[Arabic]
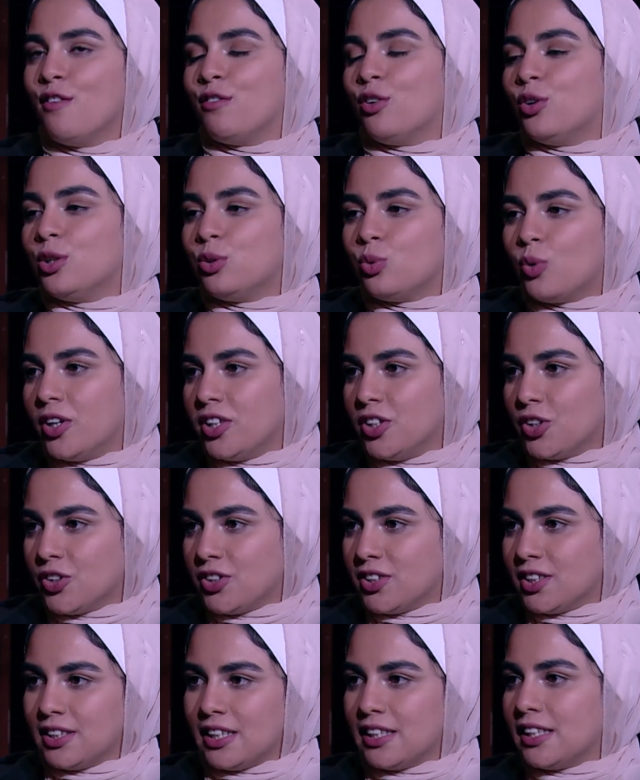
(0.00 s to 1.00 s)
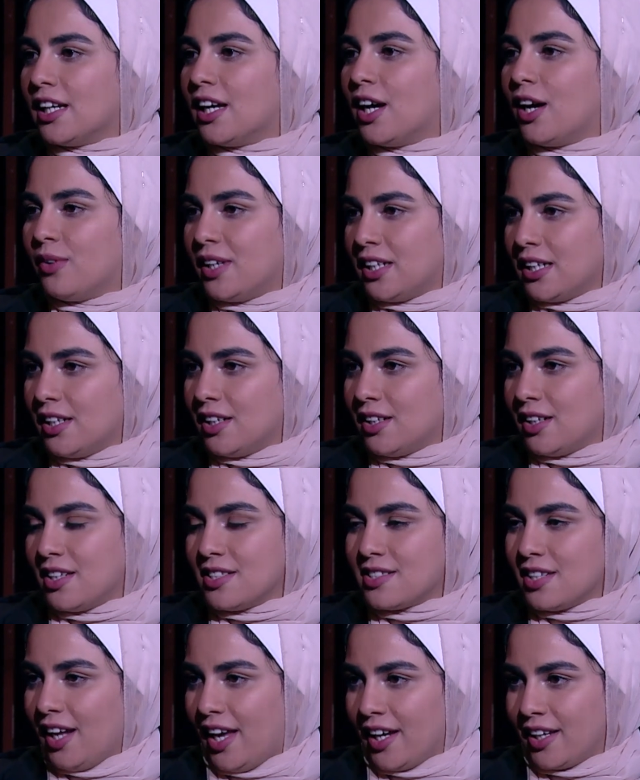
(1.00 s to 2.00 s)
فقلت واي نوت ان انا اوري
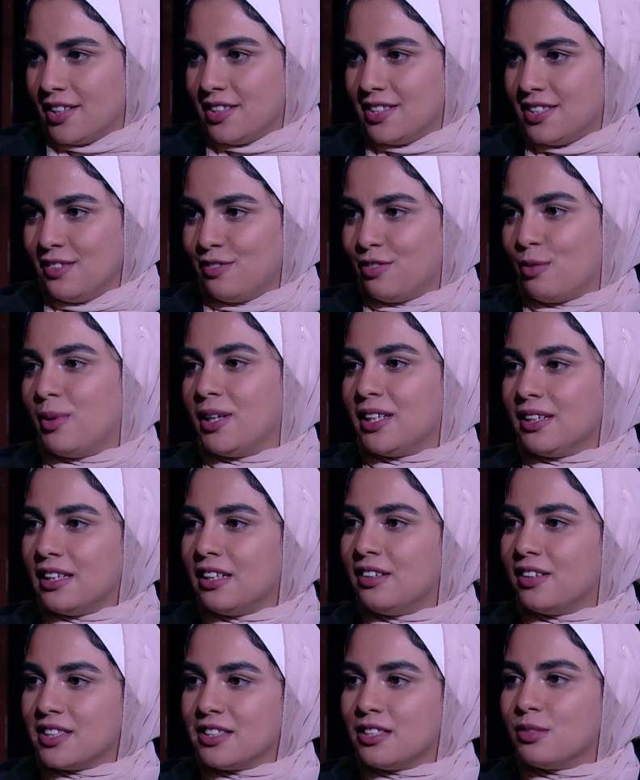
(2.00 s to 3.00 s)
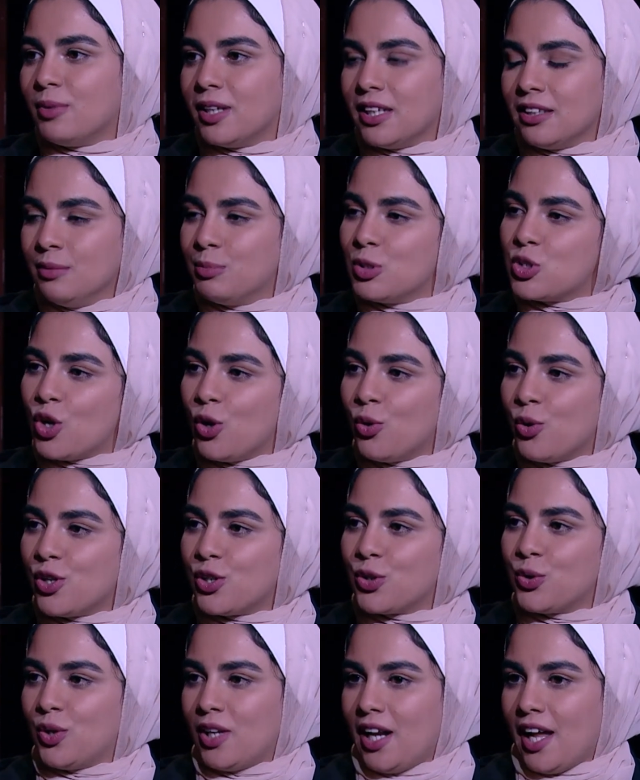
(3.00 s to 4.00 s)
للناس الحاجات دي فبقيت دلوقتي بقيت بصور
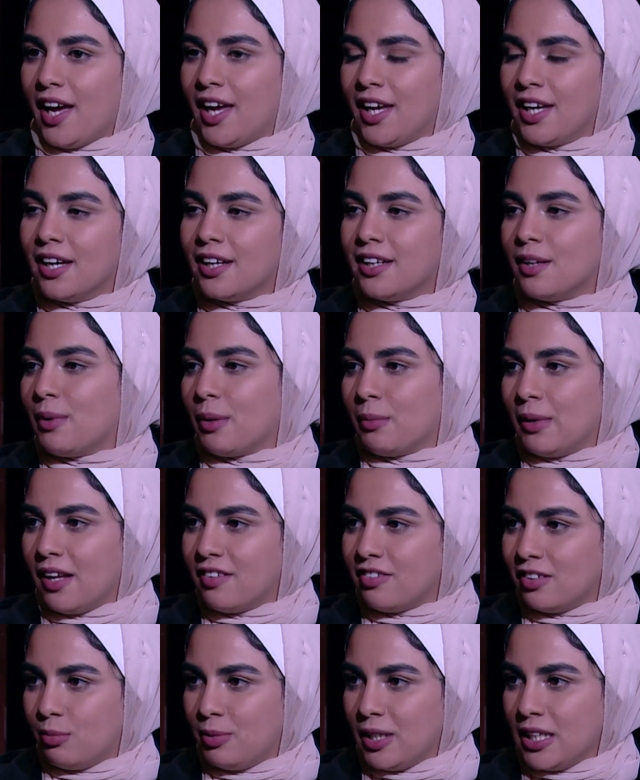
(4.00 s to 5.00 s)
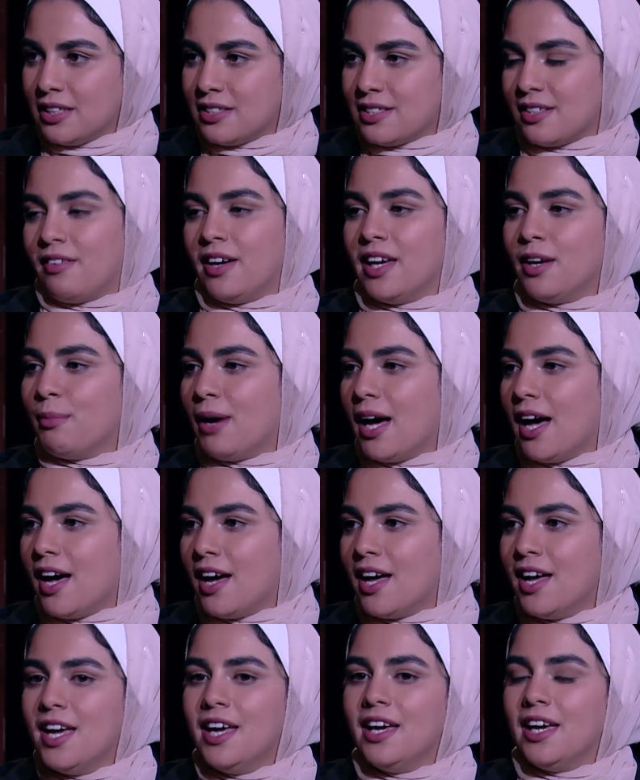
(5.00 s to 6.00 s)
كل حاجه انا بعملها في البيت سواء
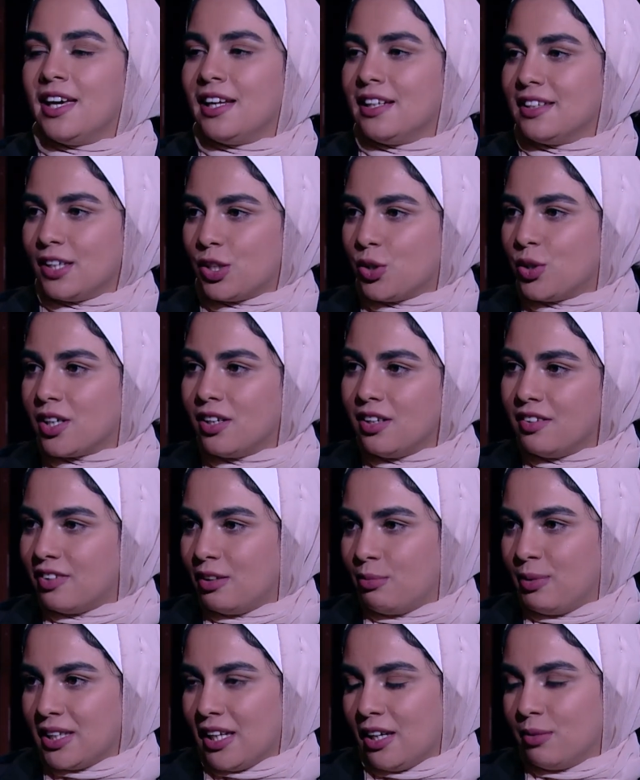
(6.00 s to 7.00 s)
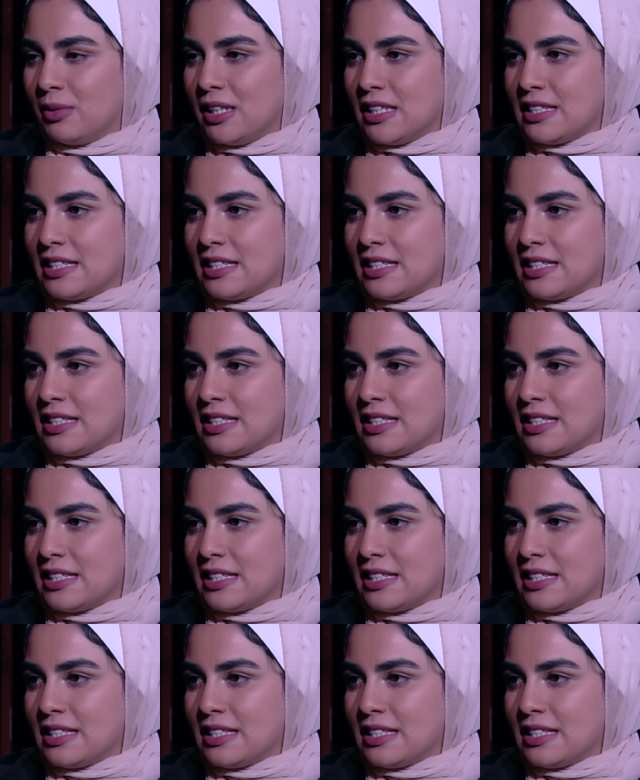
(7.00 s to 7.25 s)
بقى الديكور اللي في البيت عامل